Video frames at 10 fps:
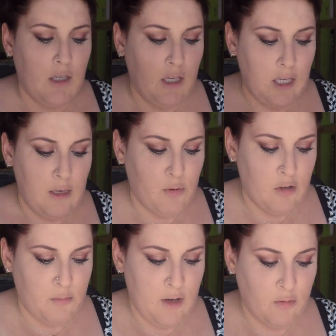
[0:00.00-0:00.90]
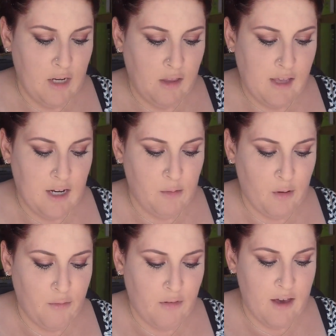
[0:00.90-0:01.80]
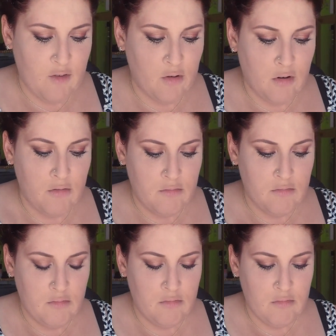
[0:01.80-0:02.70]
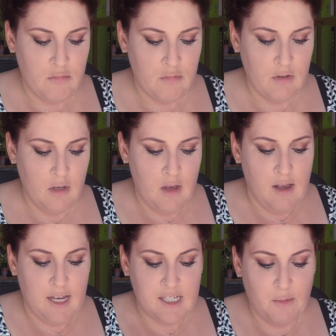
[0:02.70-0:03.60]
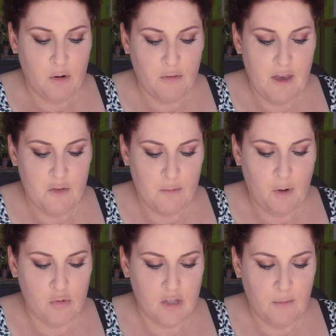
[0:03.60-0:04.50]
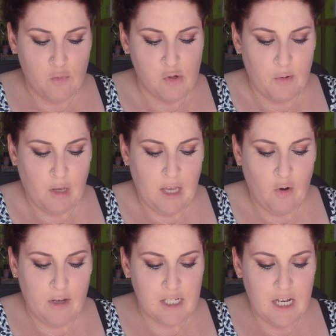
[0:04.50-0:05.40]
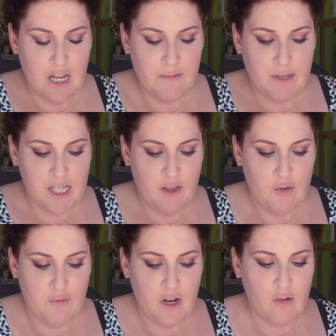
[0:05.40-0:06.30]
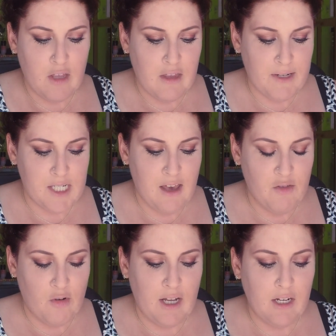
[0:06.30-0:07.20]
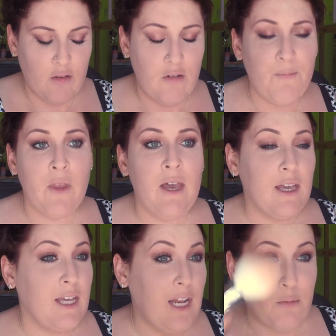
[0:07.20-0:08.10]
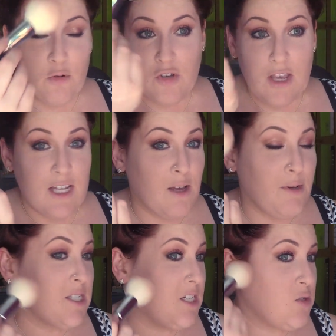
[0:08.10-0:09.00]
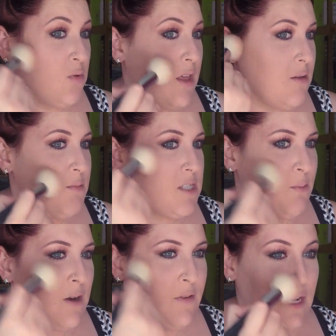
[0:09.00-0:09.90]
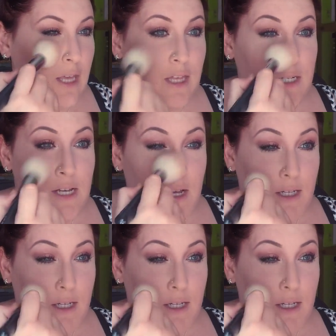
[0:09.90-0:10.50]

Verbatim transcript: Y bueno, voy a utilizar el bronceador este bronceador me gusta mucho porque no es ni demasiado frío ni demasiado cálido y la brocha ya sabéis que es una de mis preferidas.